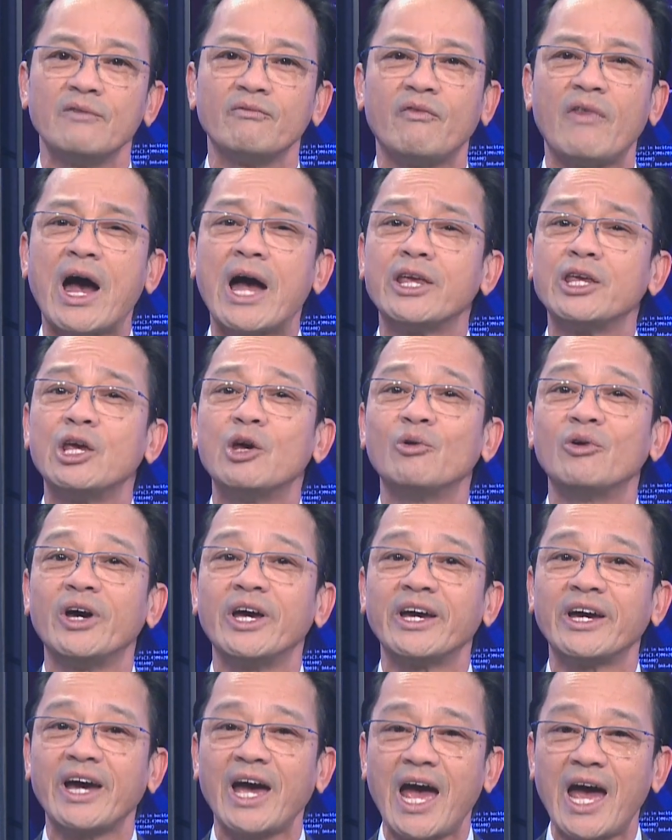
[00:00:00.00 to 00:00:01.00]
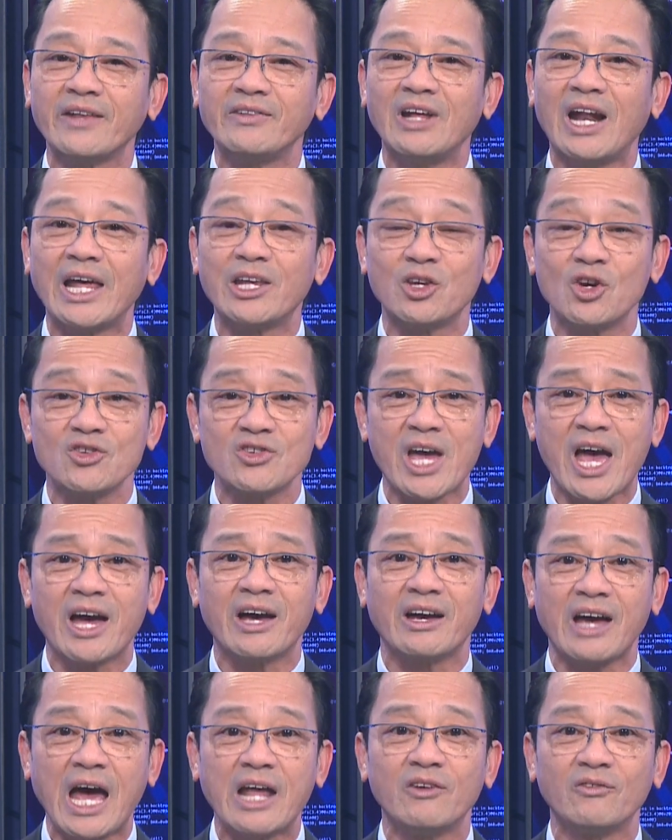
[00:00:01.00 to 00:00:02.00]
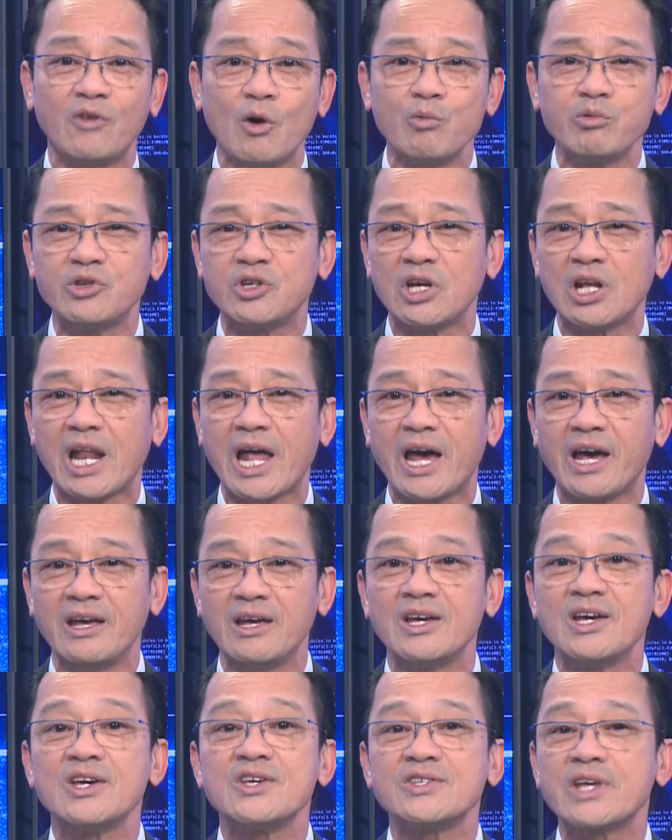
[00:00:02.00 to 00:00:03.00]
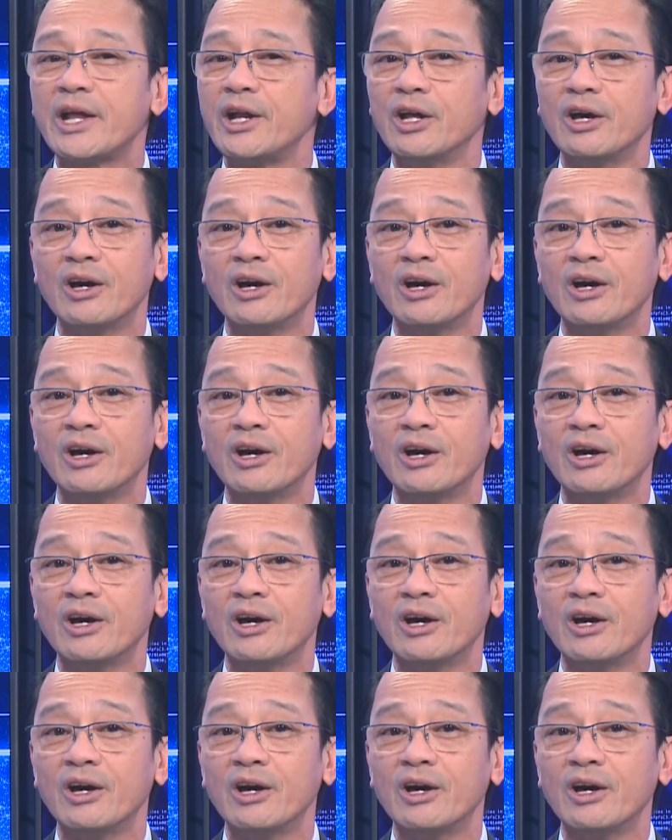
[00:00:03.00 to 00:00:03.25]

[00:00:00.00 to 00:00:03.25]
và nhiều người khác thì lại cho rằng hạnh phúc chỉ là ra